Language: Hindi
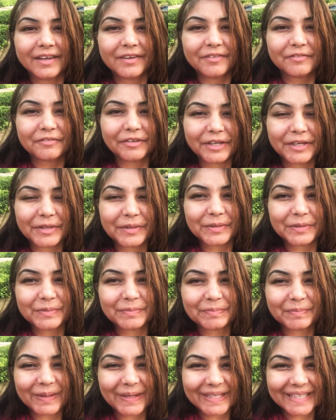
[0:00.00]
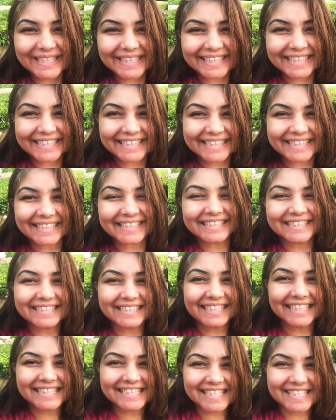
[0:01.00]
वेरी गुड मॉर्निंग
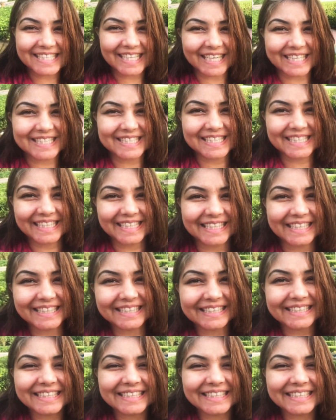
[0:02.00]
दिस इज़ आसनिया